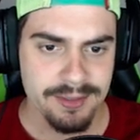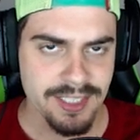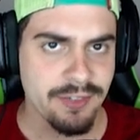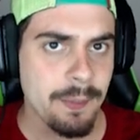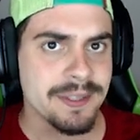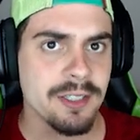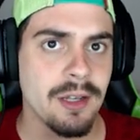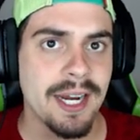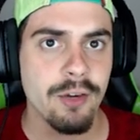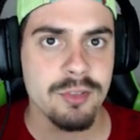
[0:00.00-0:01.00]
Se tiver pra
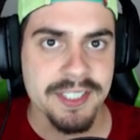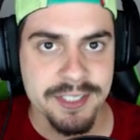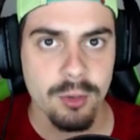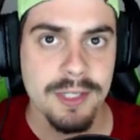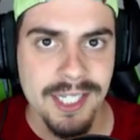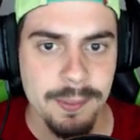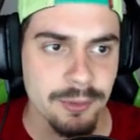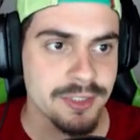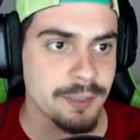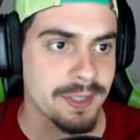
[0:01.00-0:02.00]
celular, eu vou deixar o link pra
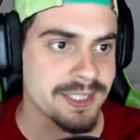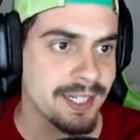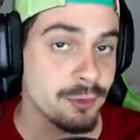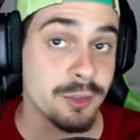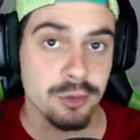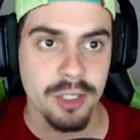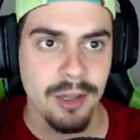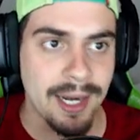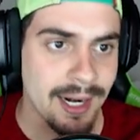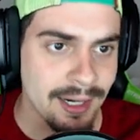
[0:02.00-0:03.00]
vocês baixar ele no teu
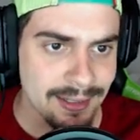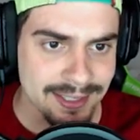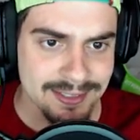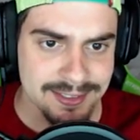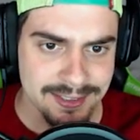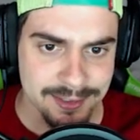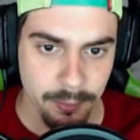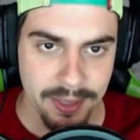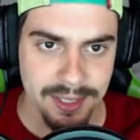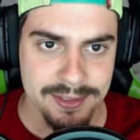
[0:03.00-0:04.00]
celular na descrição,
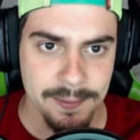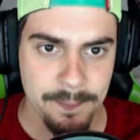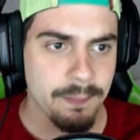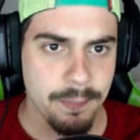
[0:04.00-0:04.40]
beleza?